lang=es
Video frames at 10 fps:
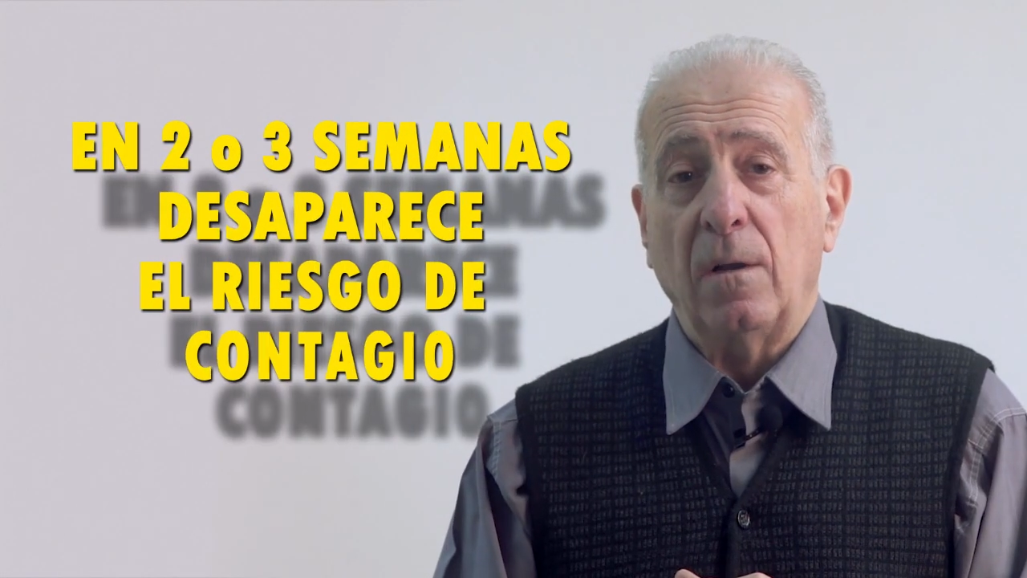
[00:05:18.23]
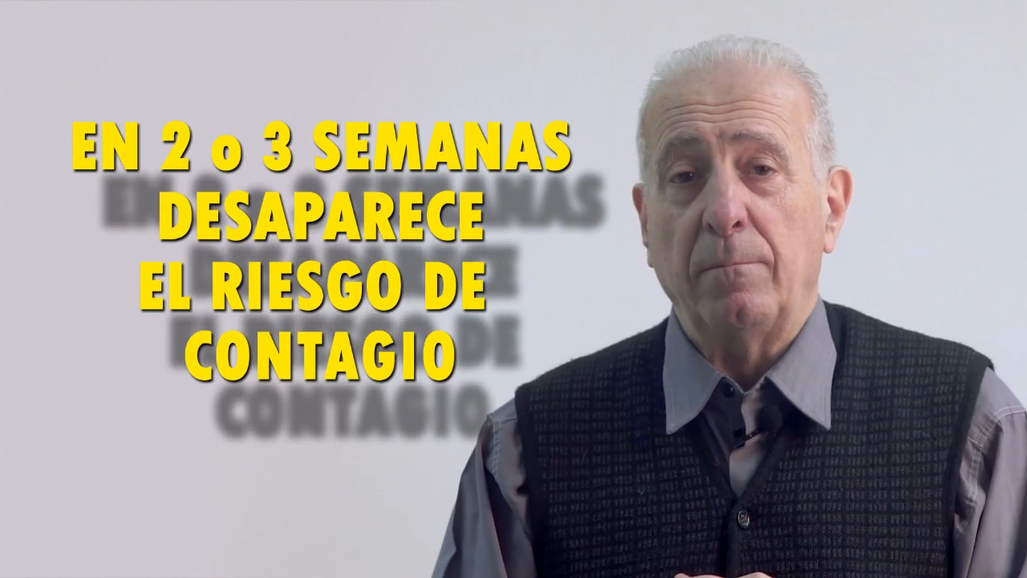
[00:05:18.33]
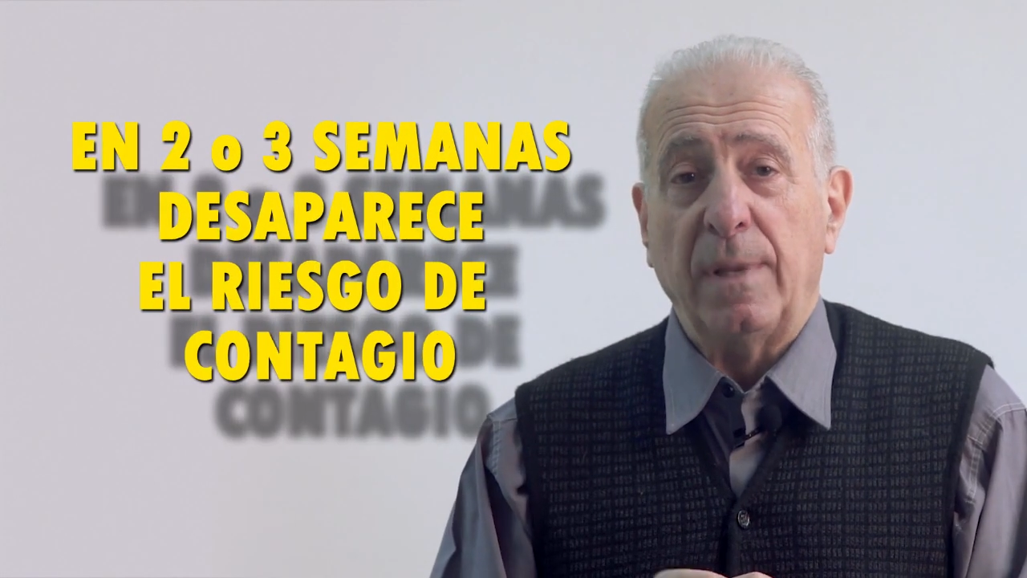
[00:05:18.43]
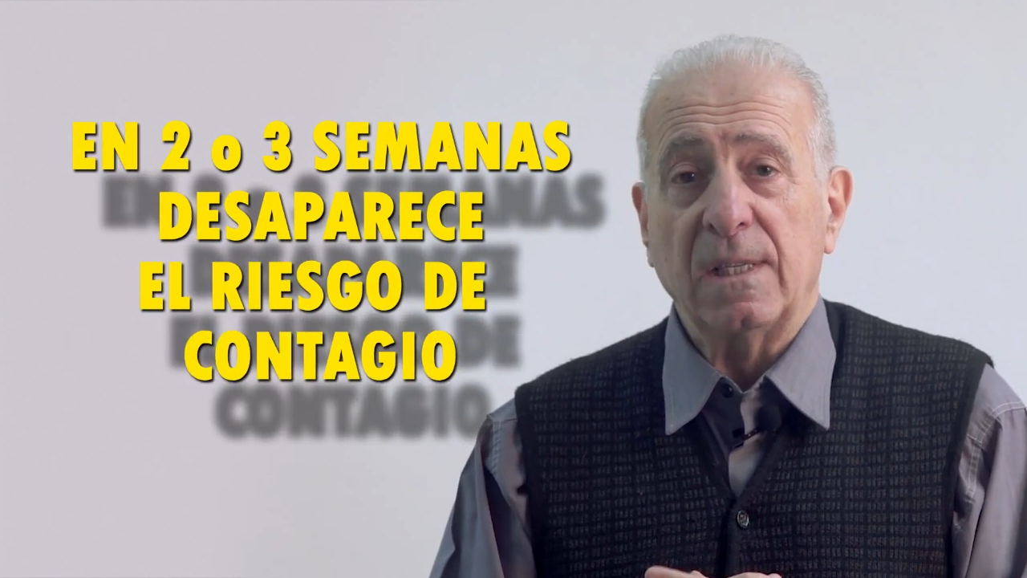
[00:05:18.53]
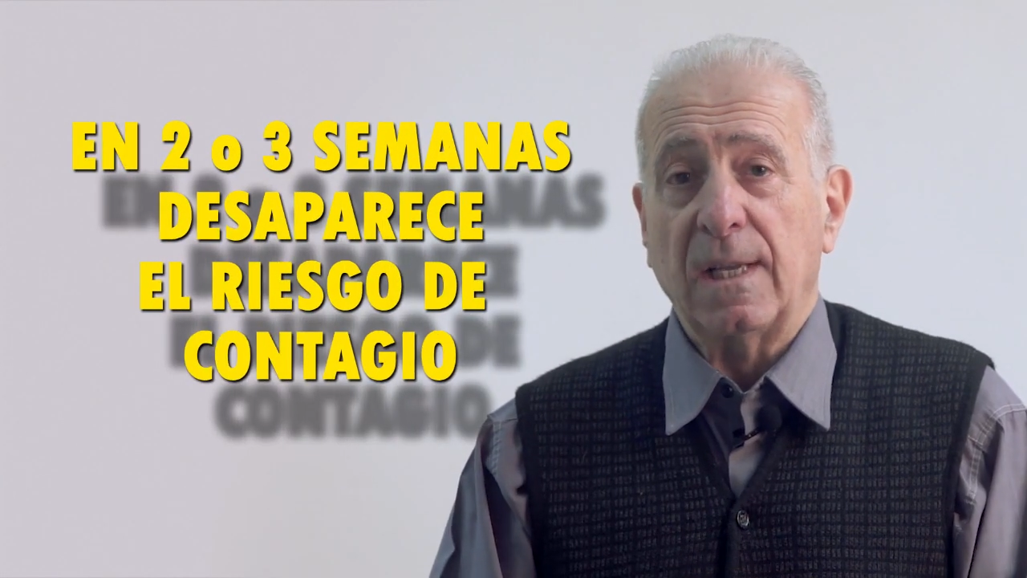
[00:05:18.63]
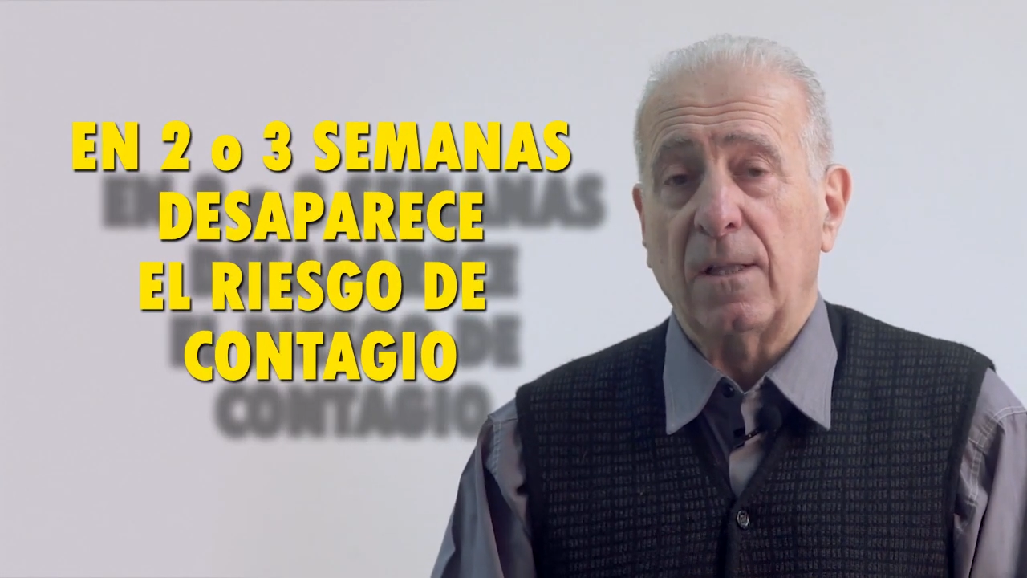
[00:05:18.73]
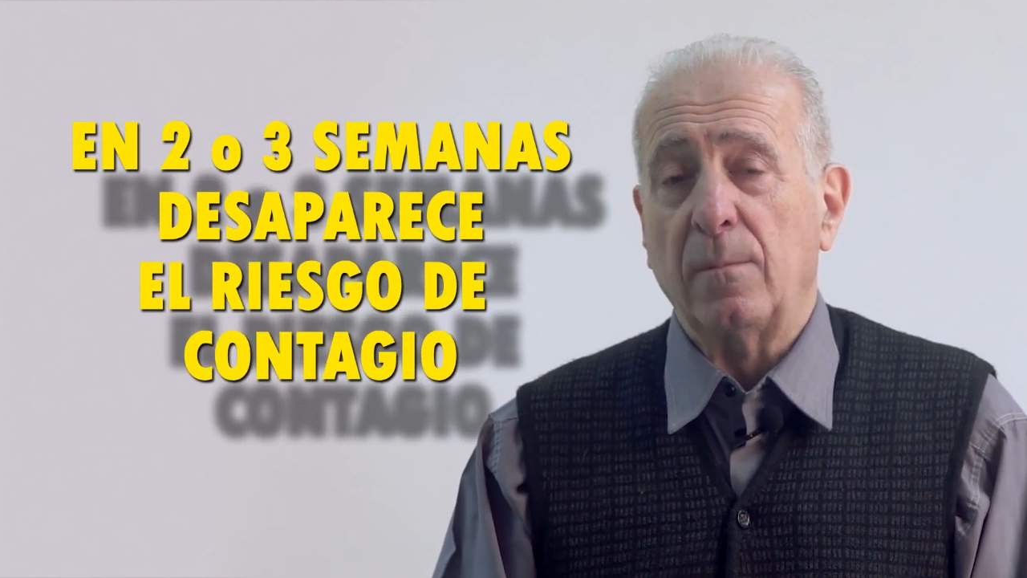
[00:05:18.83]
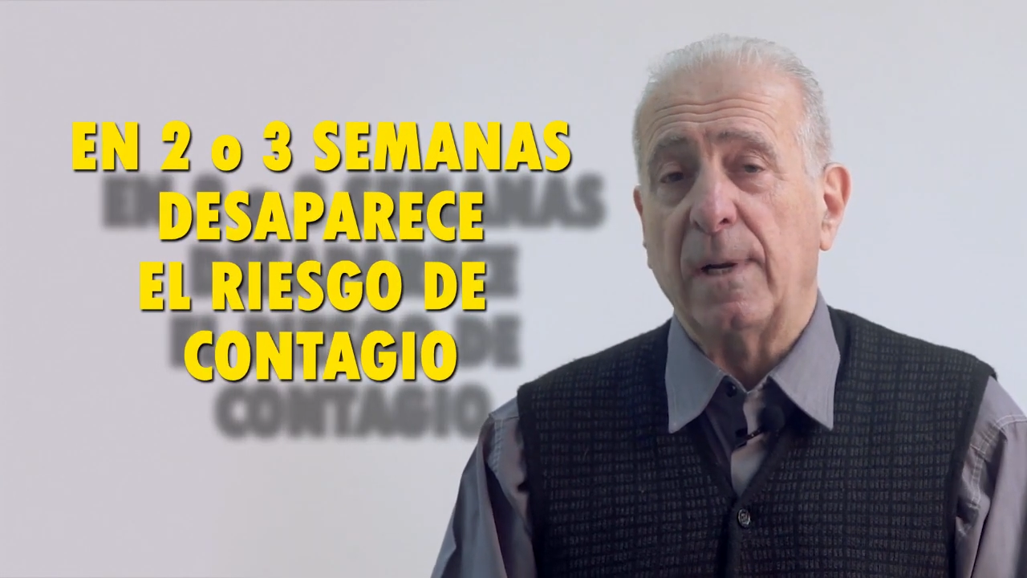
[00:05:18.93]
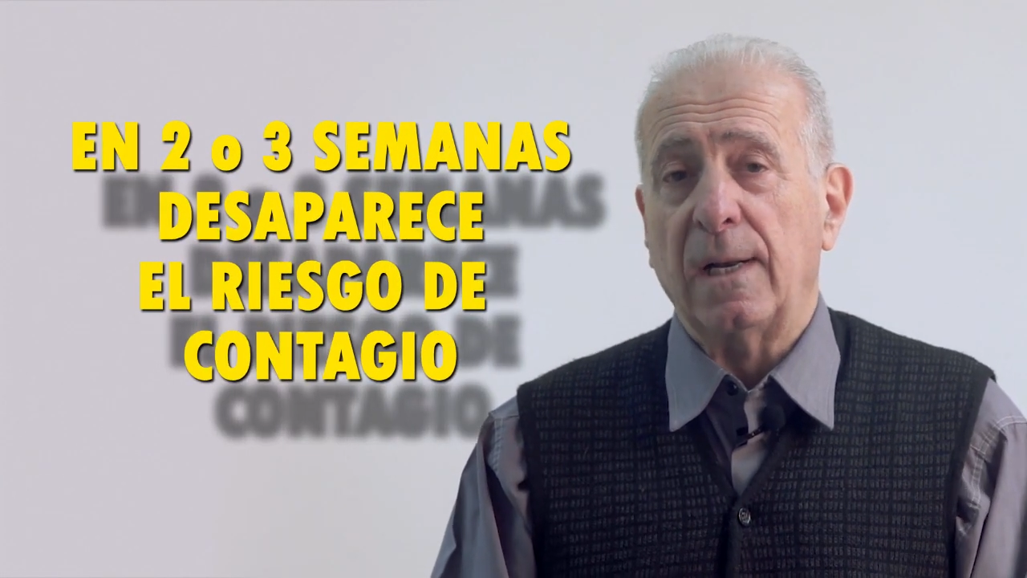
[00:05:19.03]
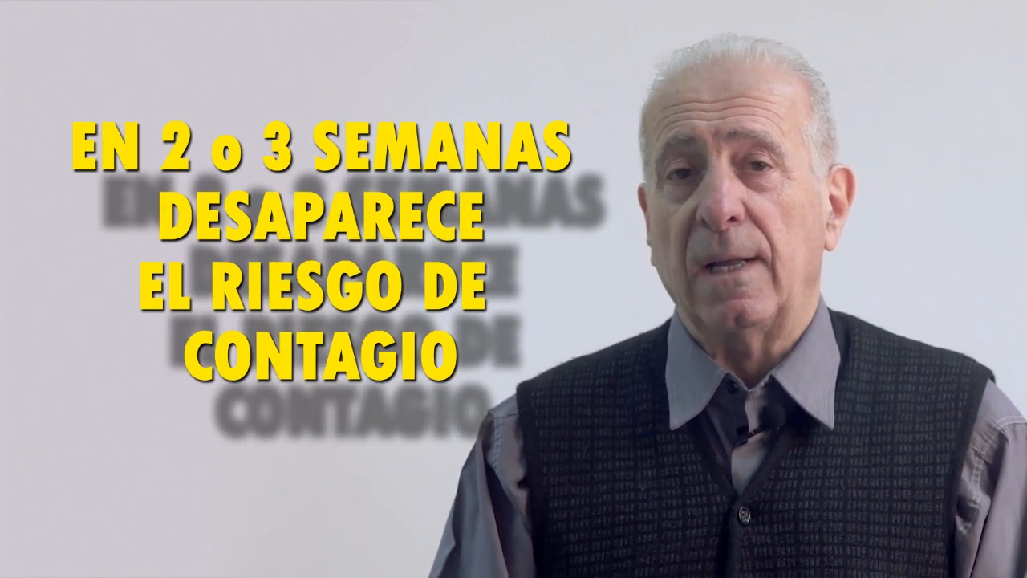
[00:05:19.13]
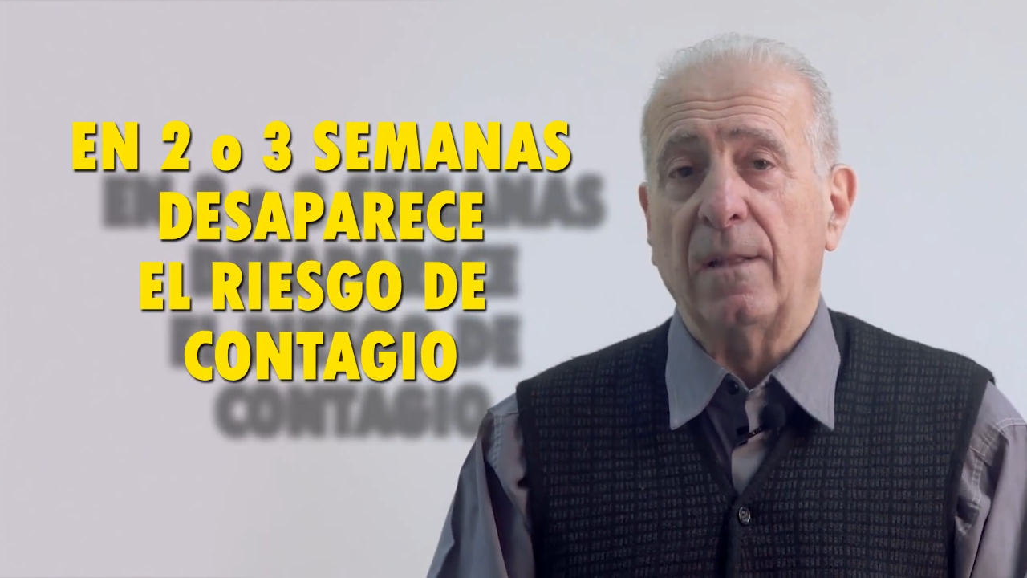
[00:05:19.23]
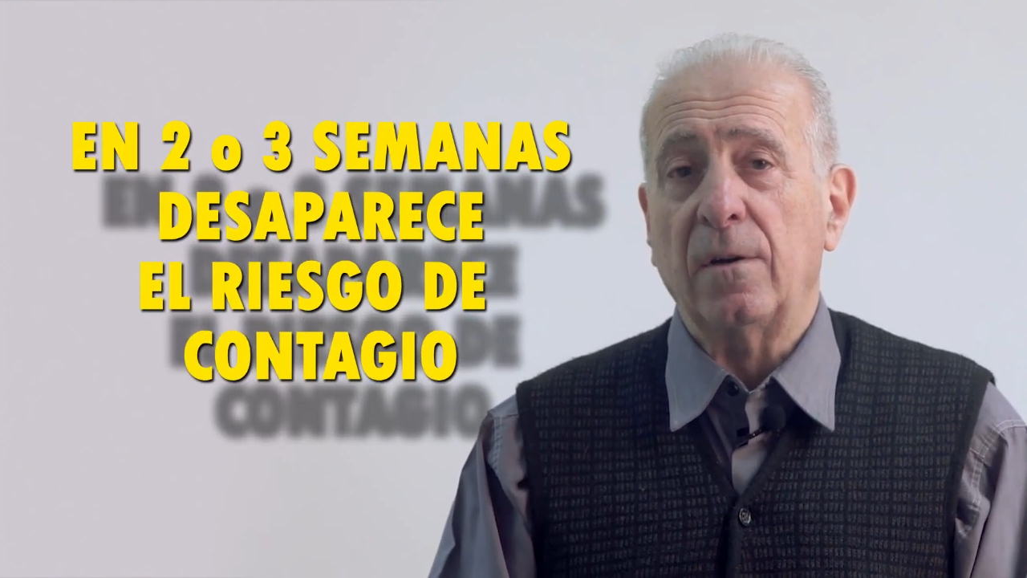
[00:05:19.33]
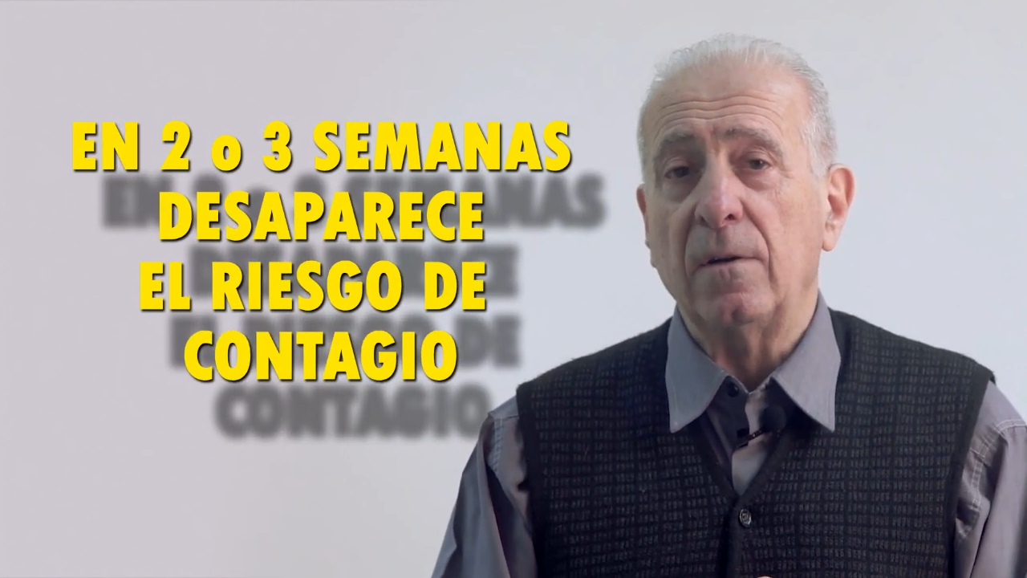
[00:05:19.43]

empieza a tomar las